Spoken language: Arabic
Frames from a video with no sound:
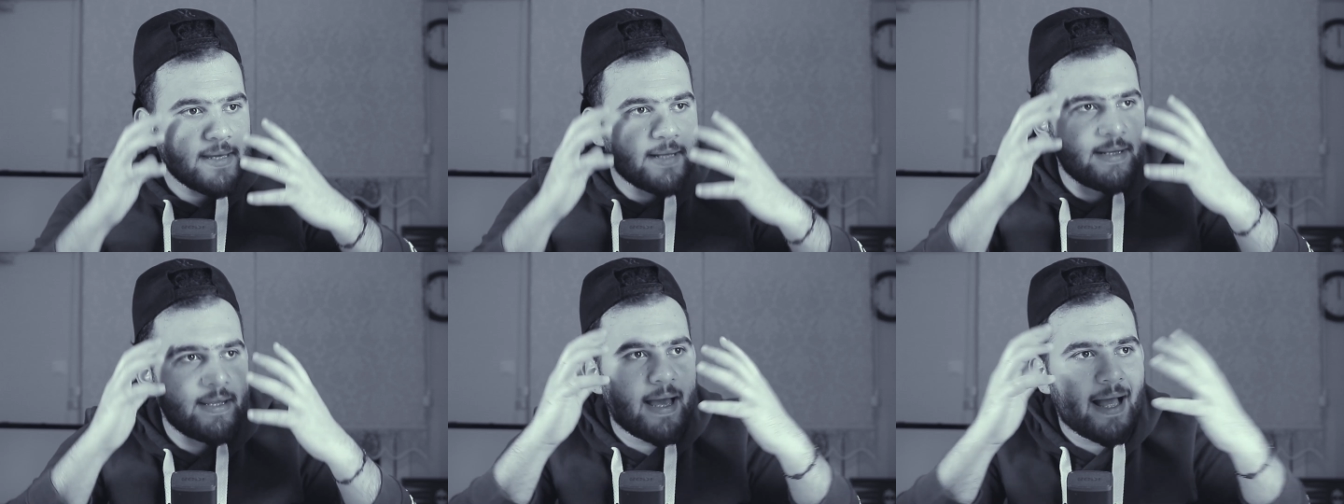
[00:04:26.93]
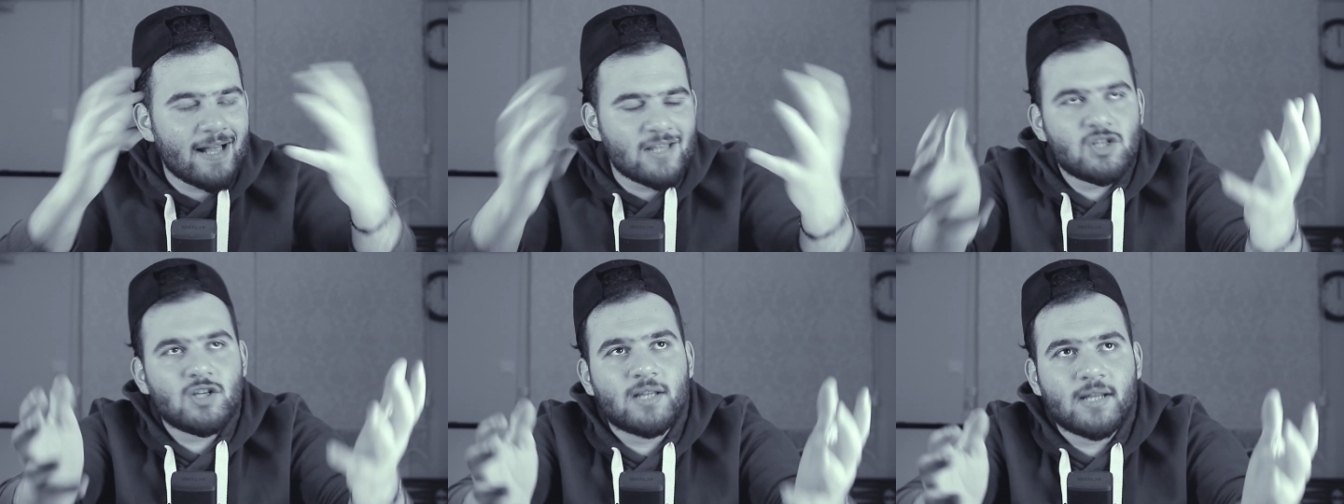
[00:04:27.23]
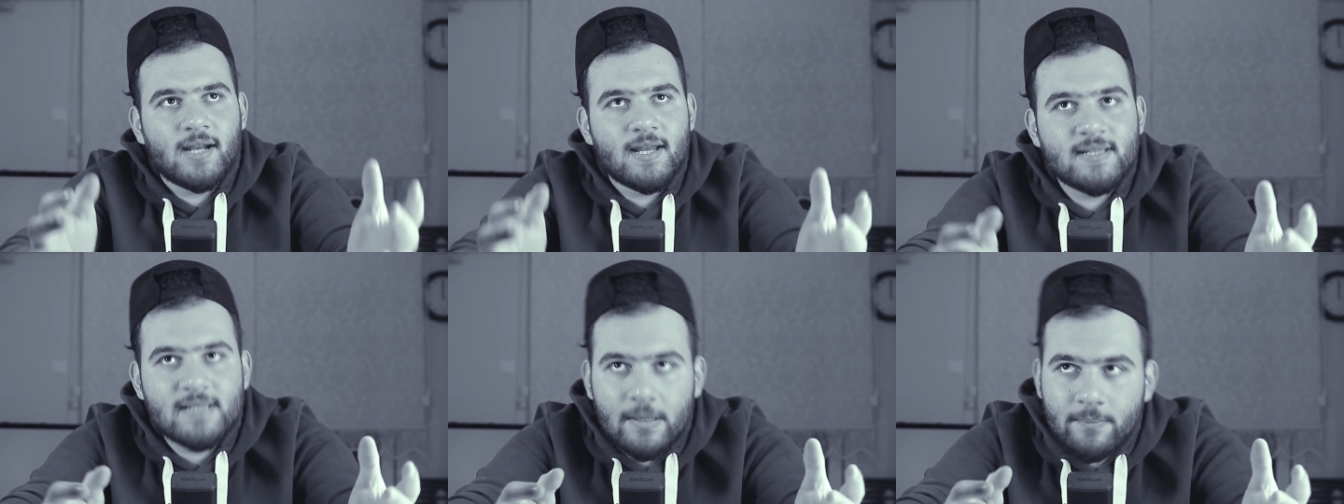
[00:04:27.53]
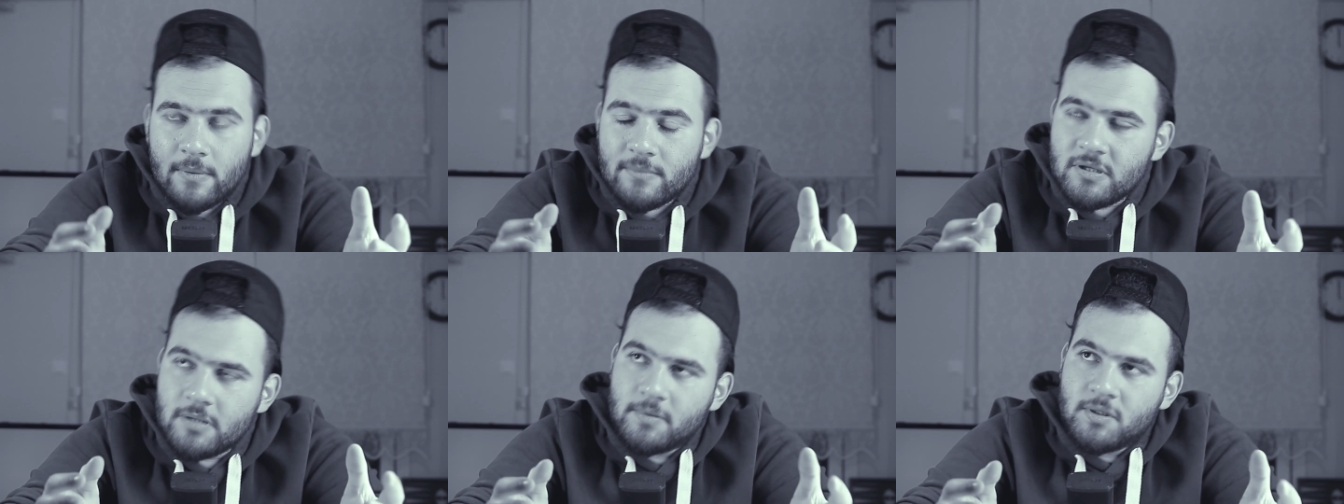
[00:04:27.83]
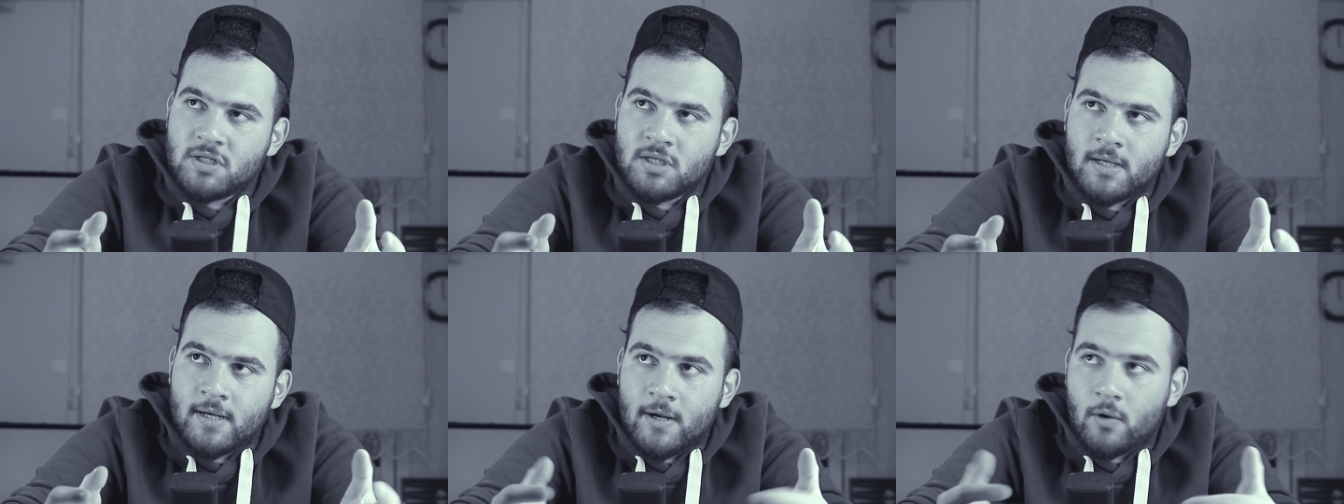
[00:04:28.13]
يعني عن جد انا اذا عم بمشي
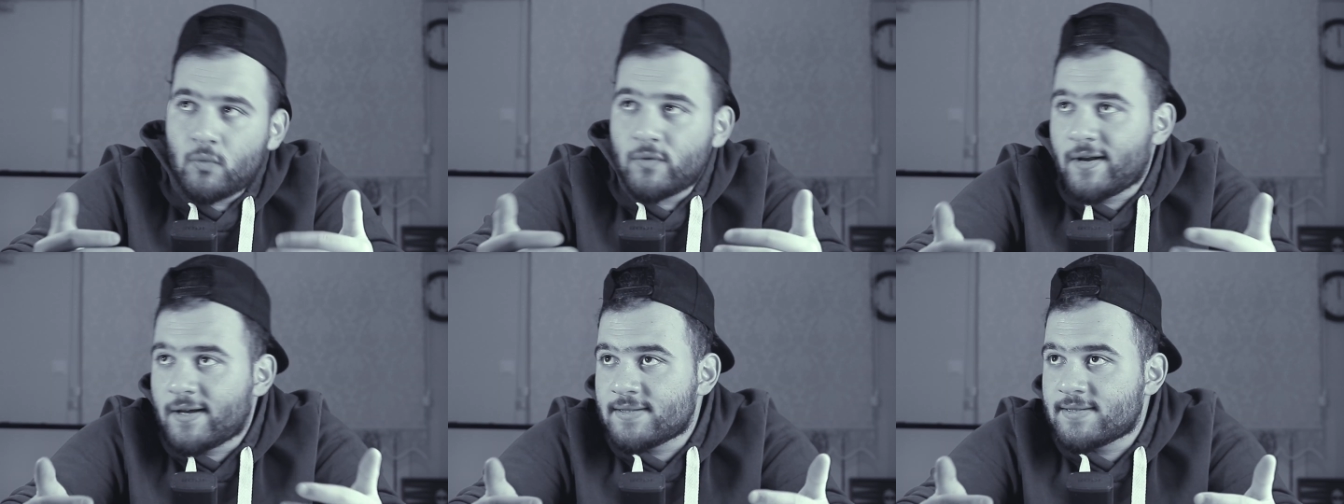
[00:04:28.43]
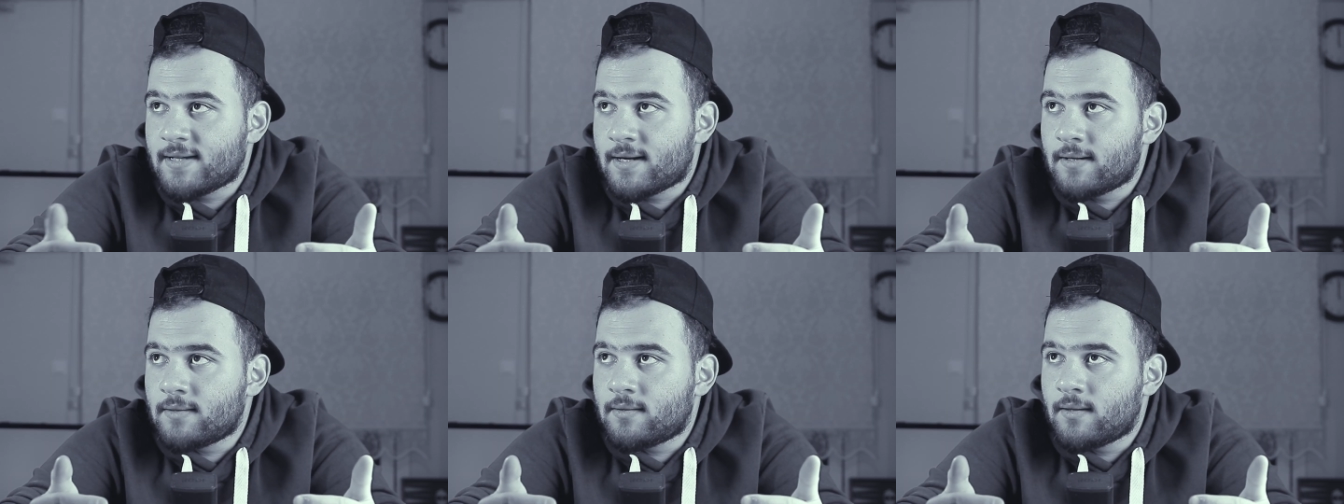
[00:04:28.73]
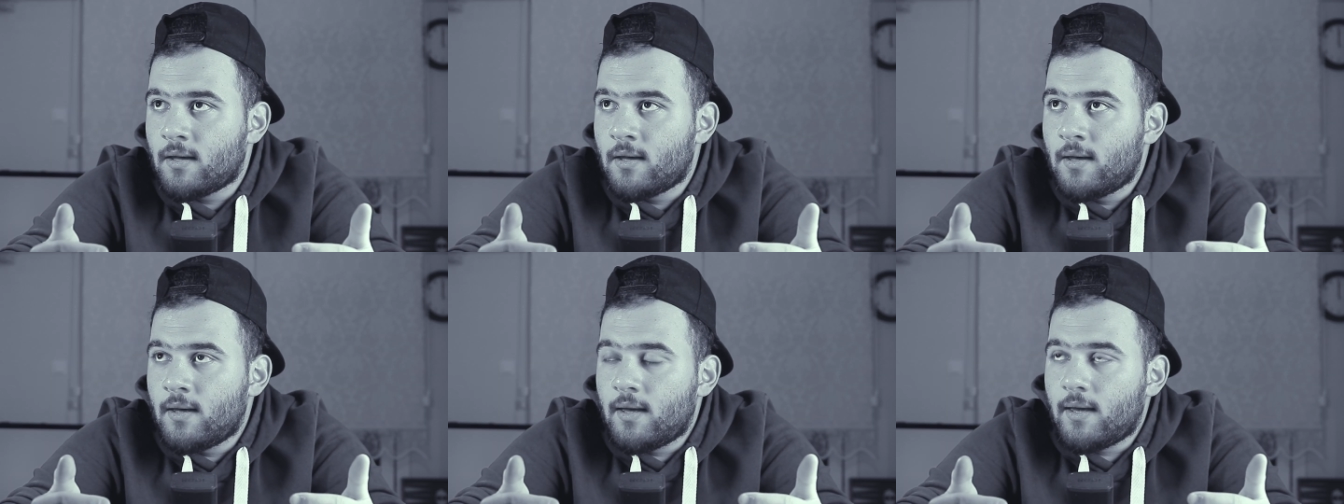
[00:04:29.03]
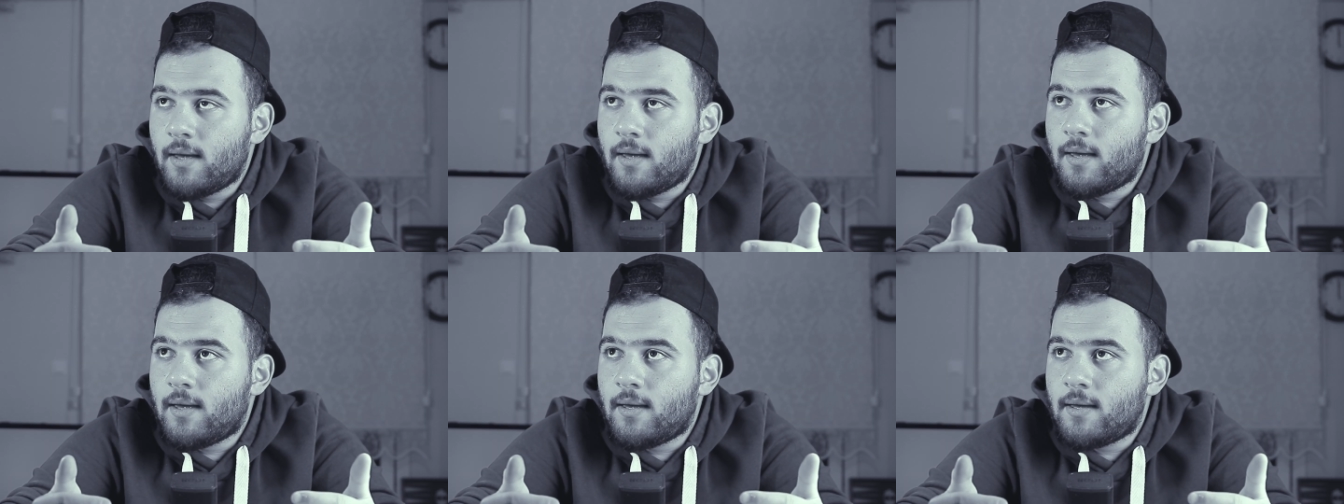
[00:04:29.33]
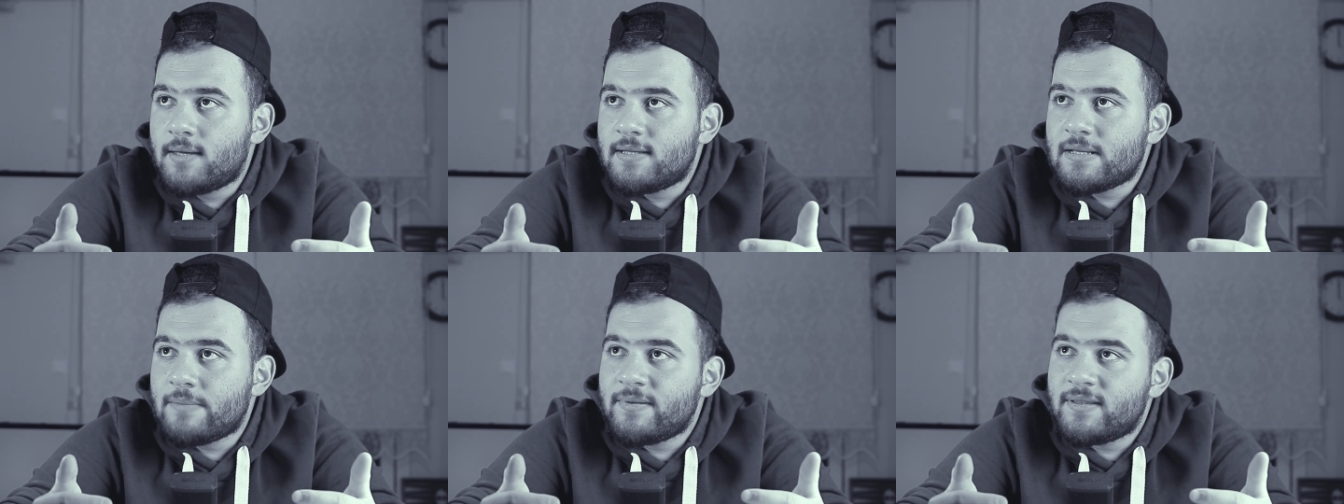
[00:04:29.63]
بالشارع وانحصرت
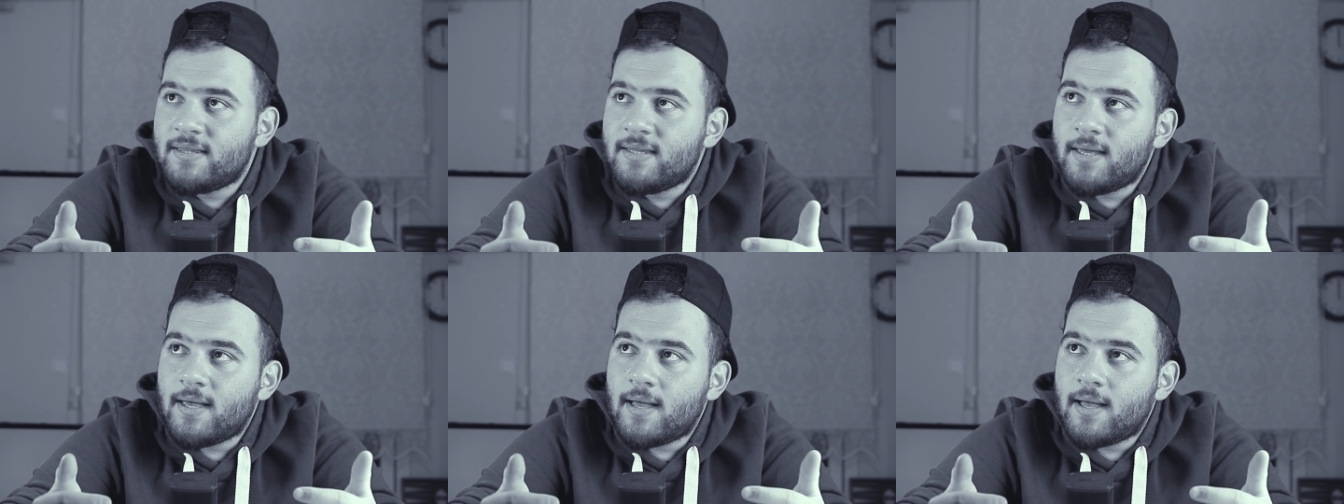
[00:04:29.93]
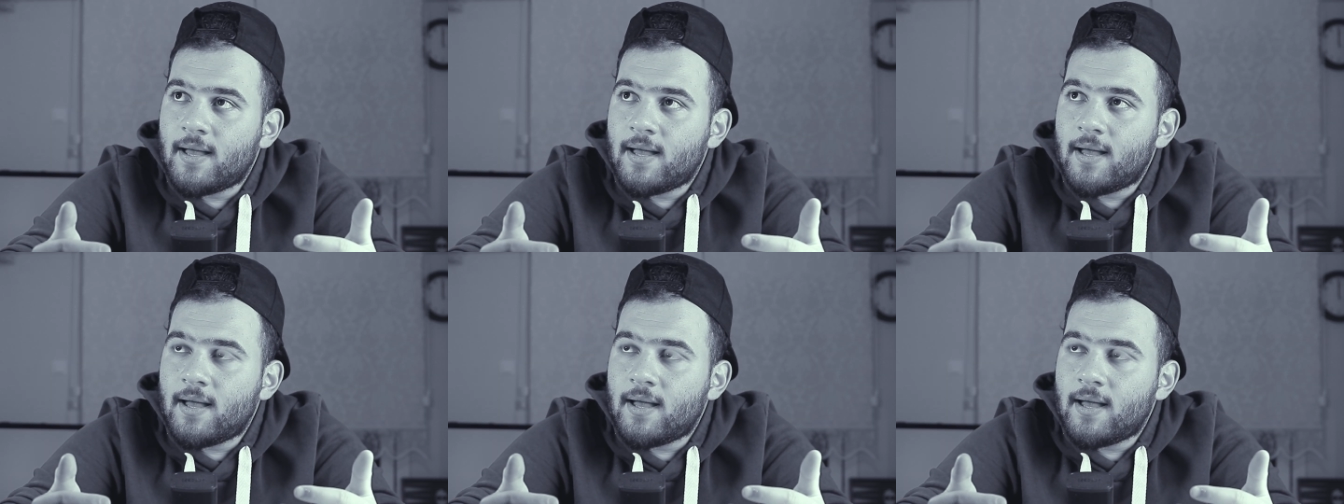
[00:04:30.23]
اذا بدي